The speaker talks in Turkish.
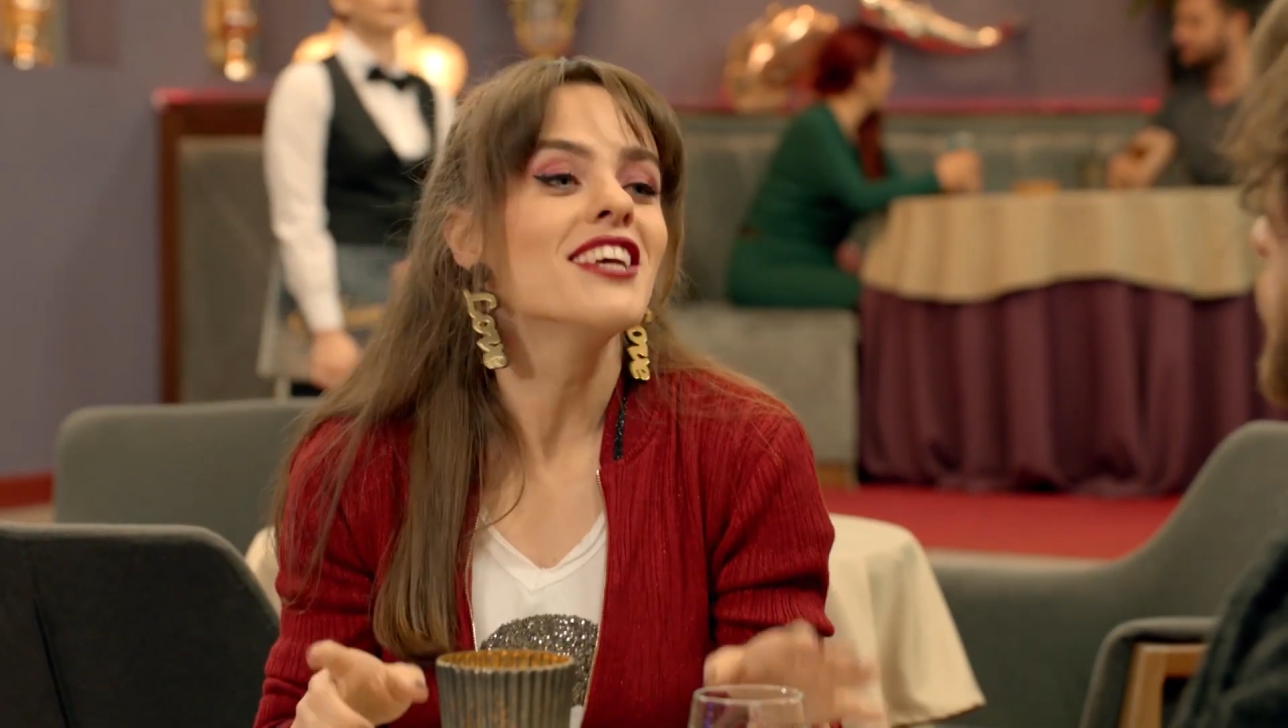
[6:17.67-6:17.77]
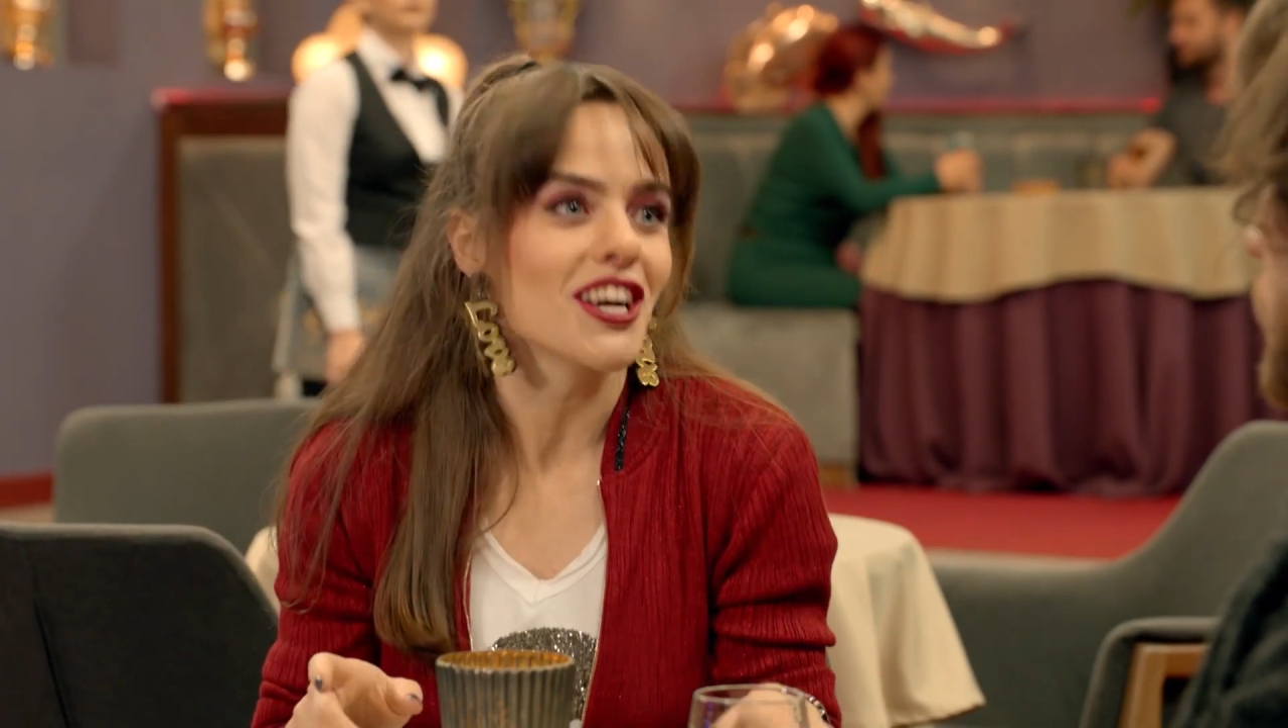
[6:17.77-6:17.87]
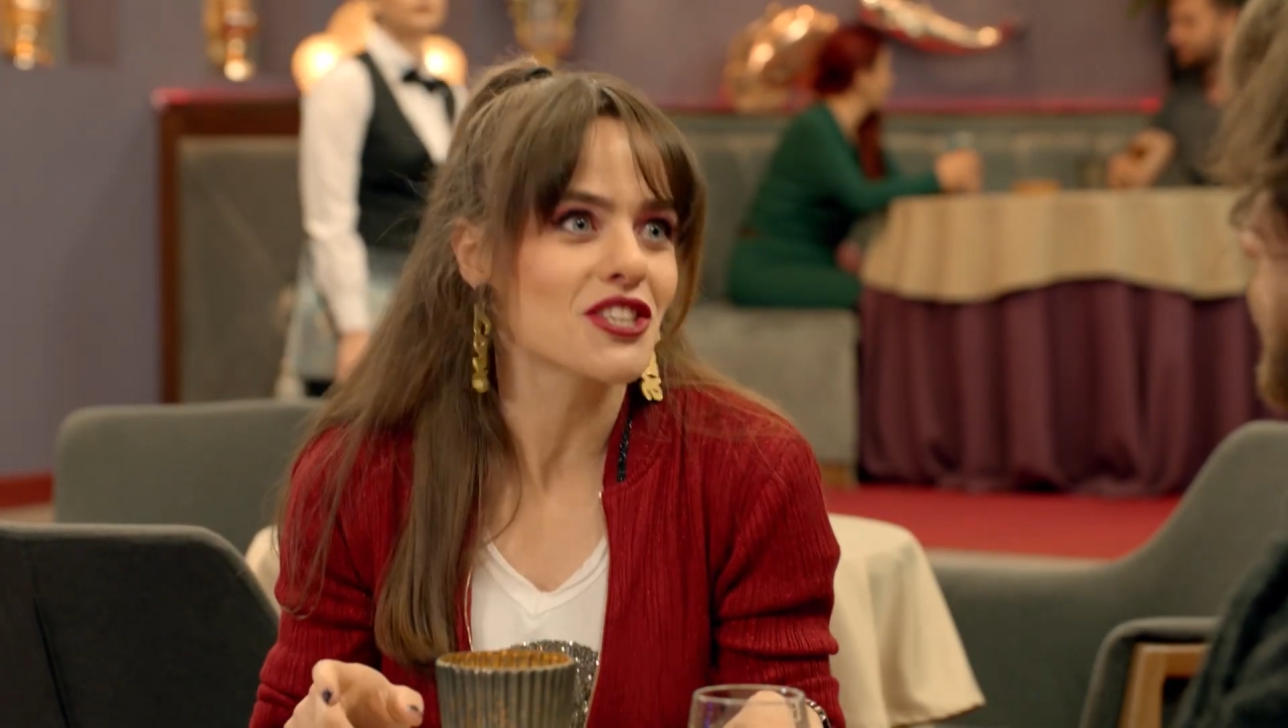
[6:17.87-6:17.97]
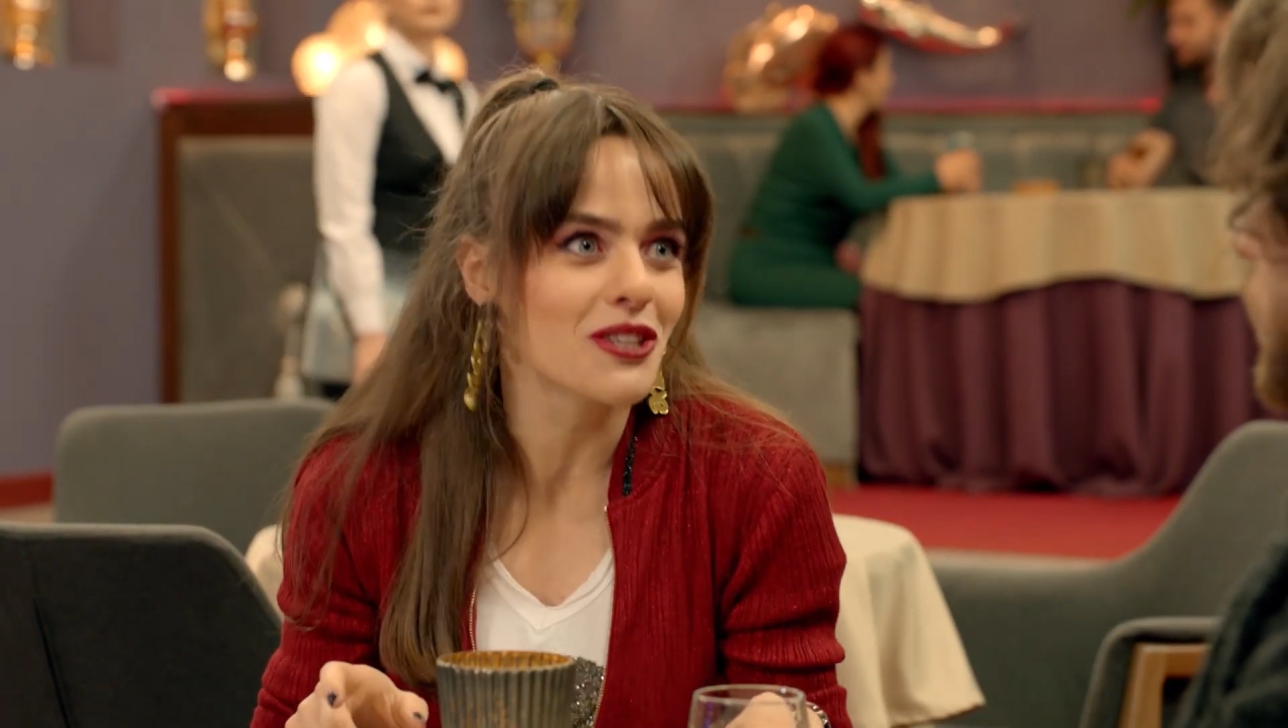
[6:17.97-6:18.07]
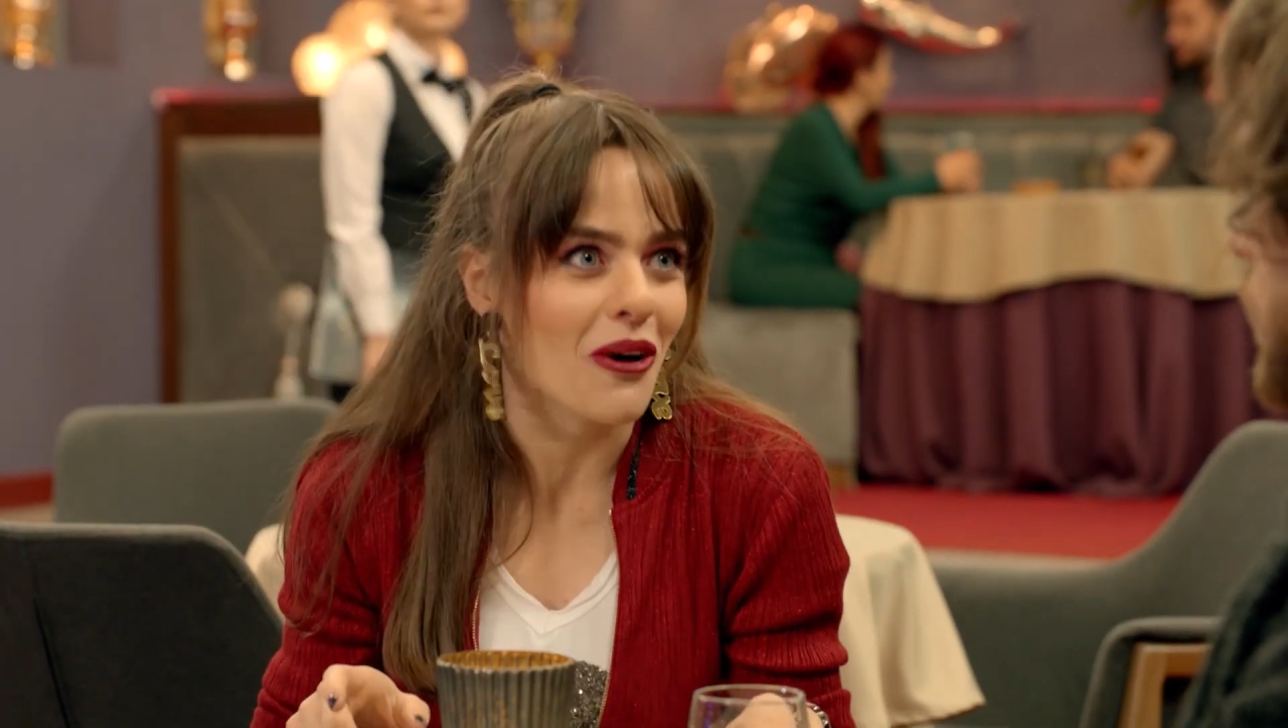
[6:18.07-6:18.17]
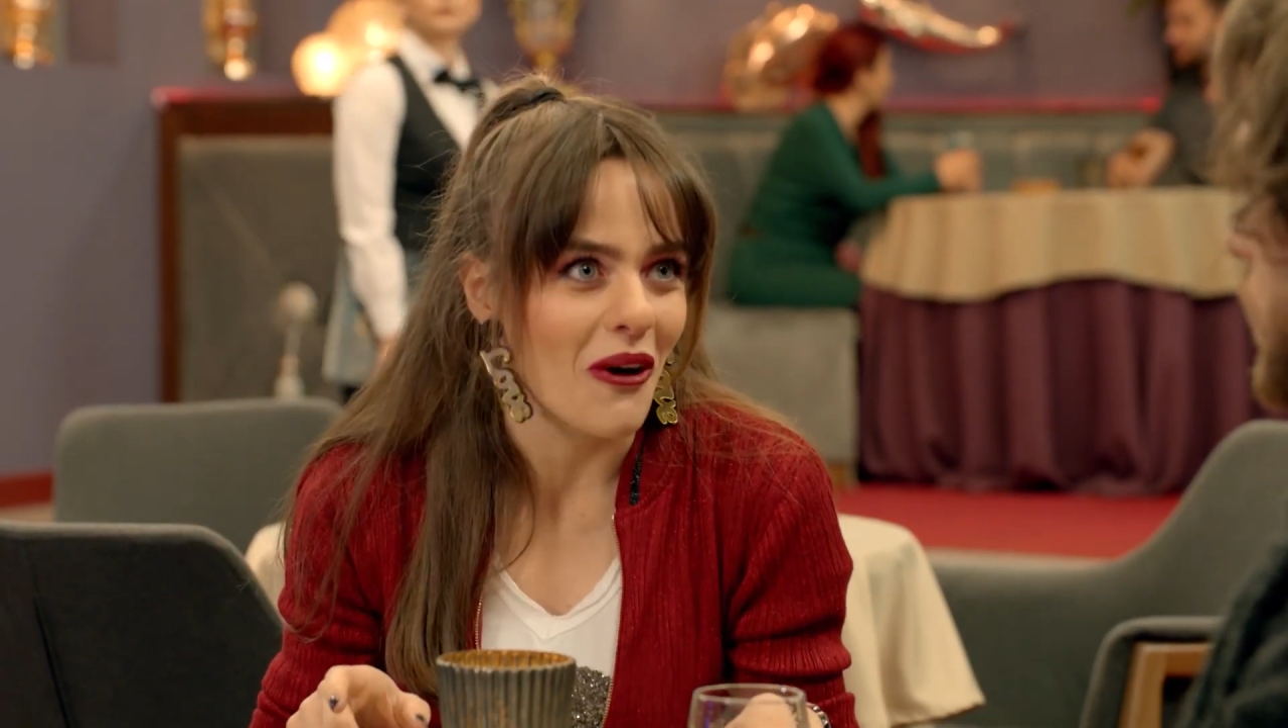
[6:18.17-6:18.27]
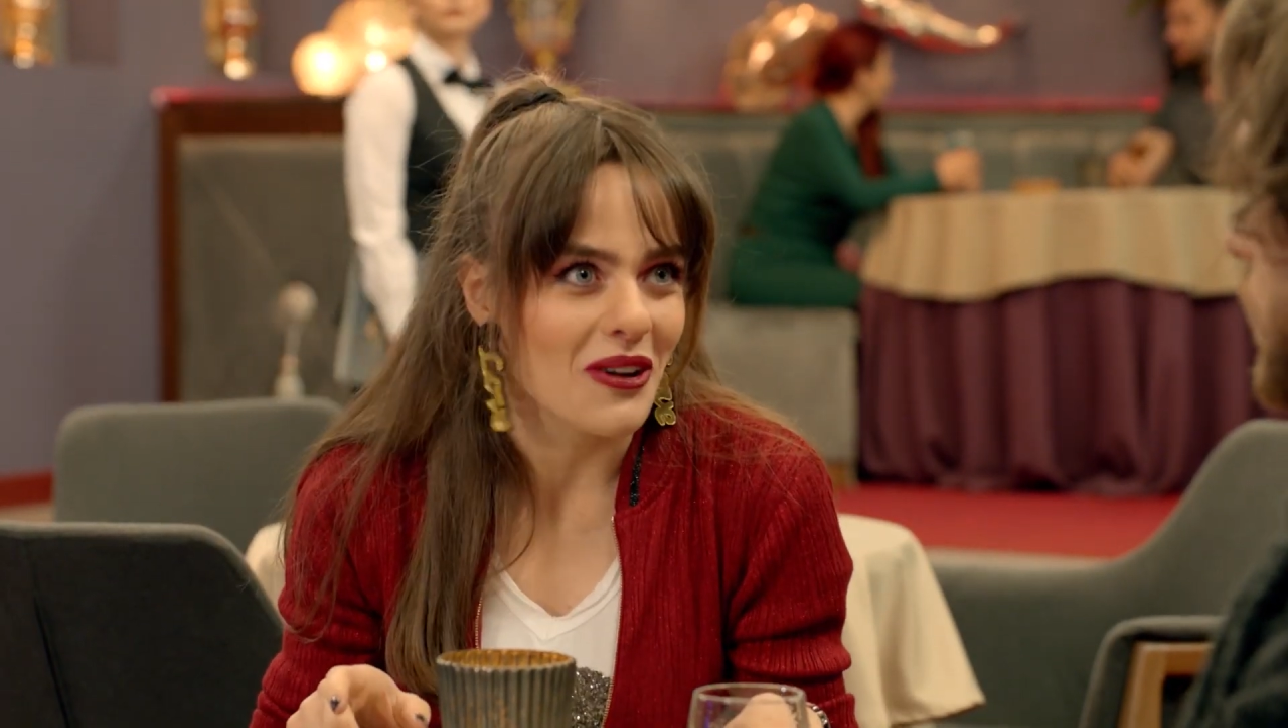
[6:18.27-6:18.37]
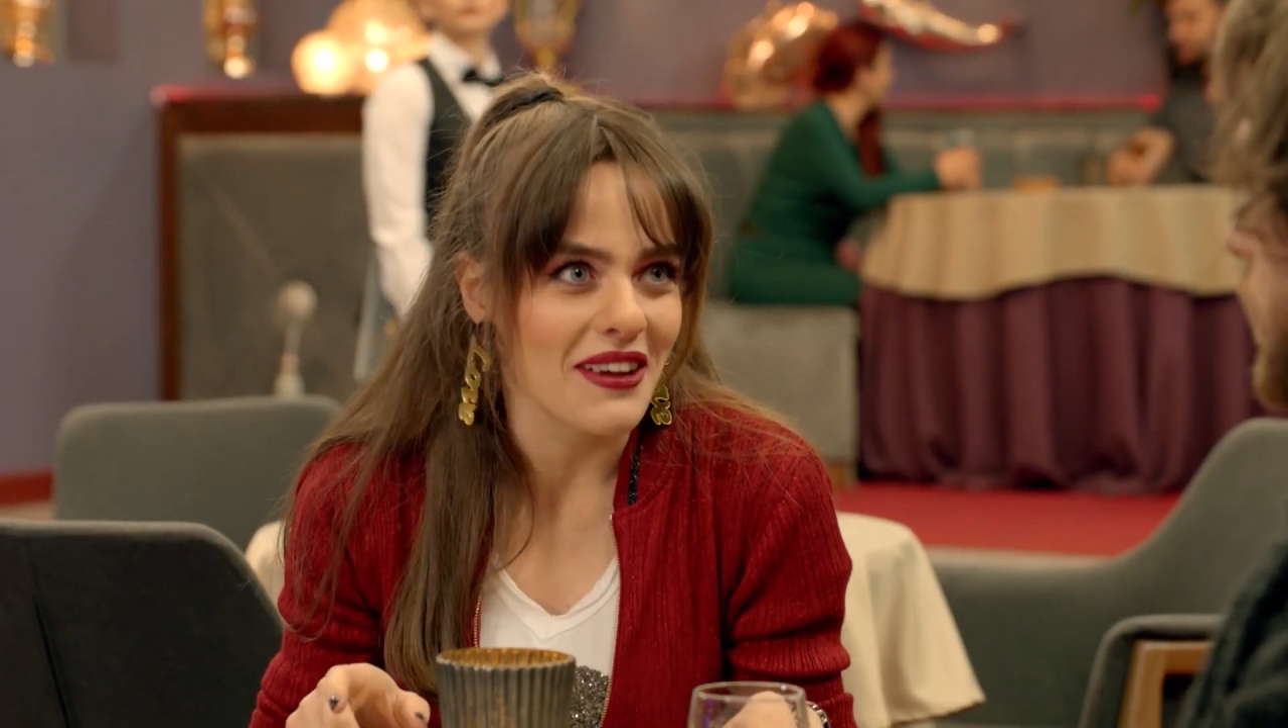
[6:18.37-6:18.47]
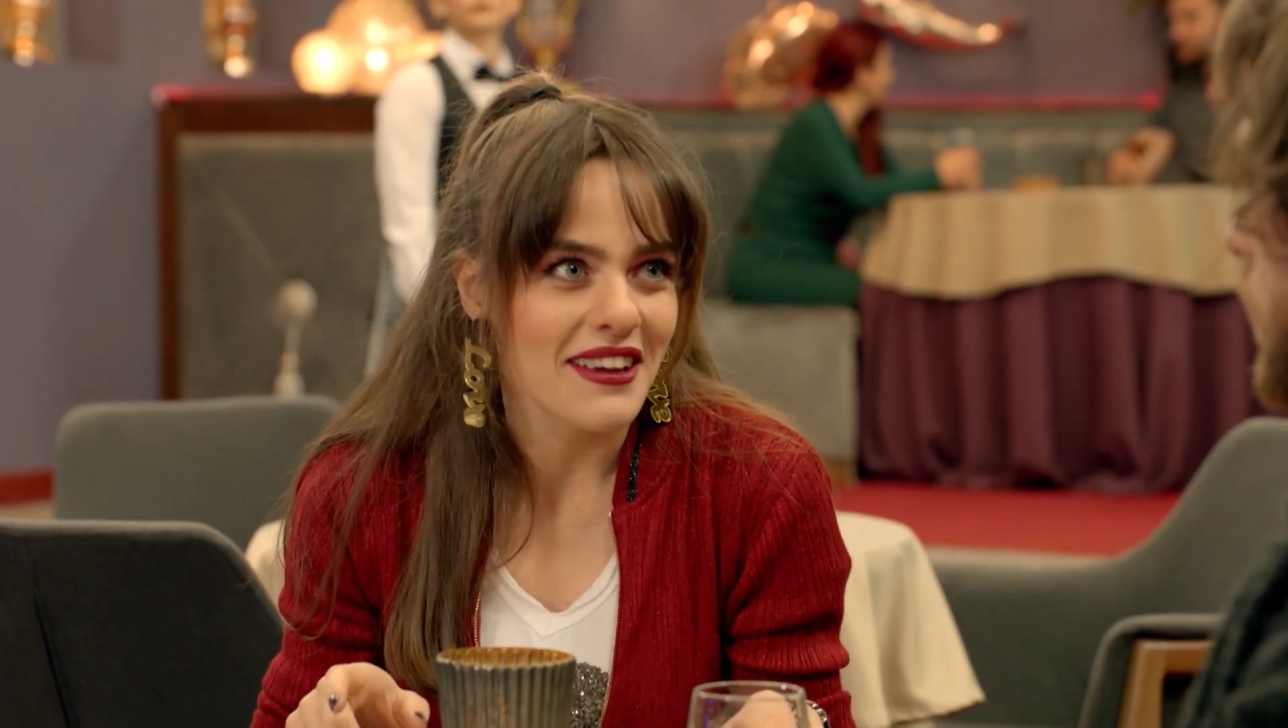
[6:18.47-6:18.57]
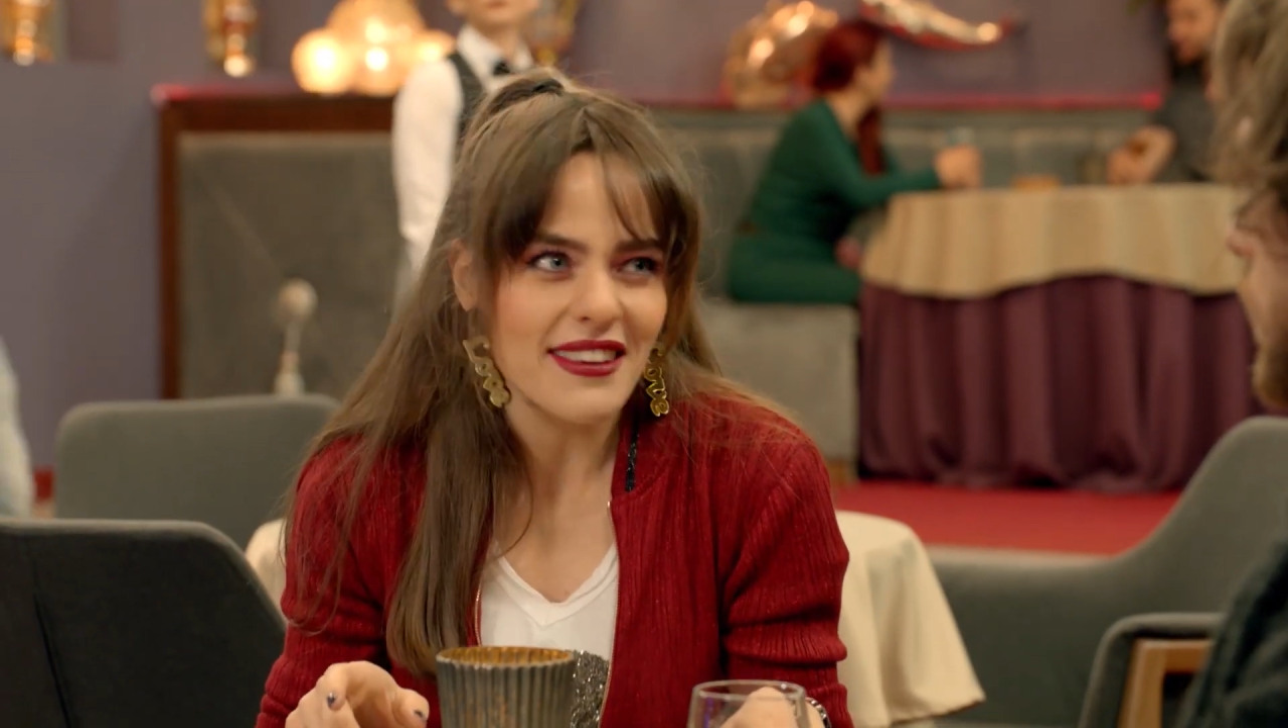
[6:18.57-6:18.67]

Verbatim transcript: yaşlı öl.